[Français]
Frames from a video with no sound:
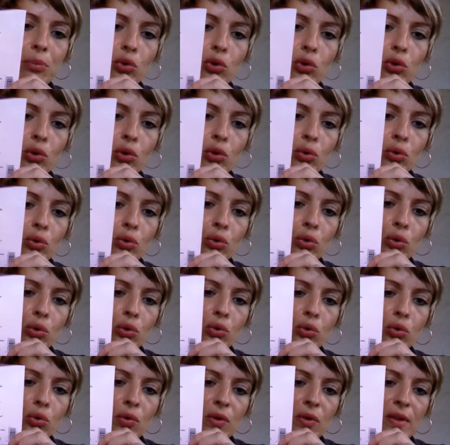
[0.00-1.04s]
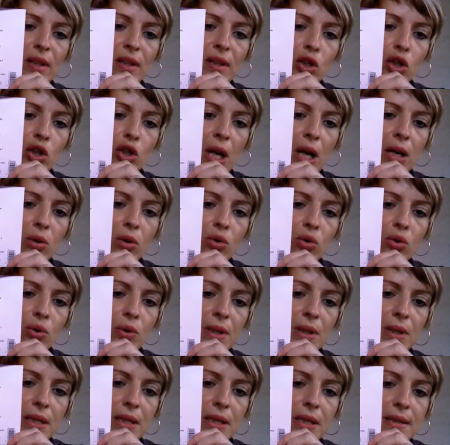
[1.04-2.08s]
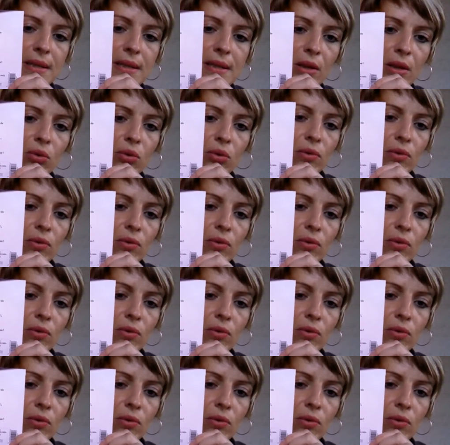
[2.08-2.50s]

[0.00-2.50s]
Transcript: moins 20% sur tous vos achats le